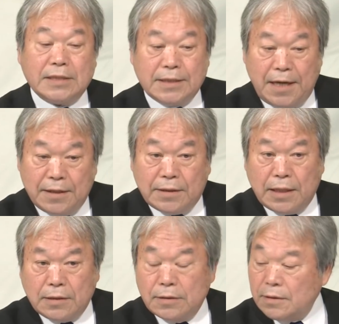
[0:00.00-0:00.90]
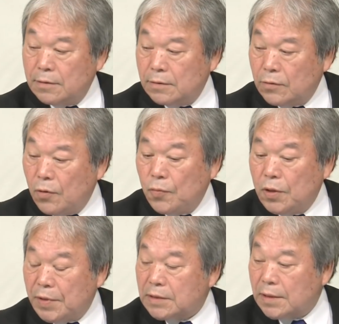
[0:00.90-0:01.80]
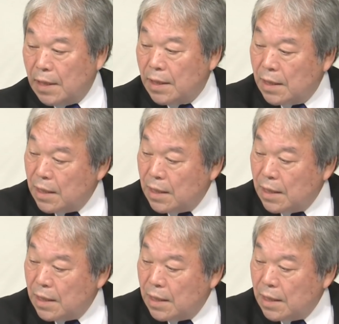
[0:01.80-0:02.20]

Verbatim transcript: 違えていると思いますね。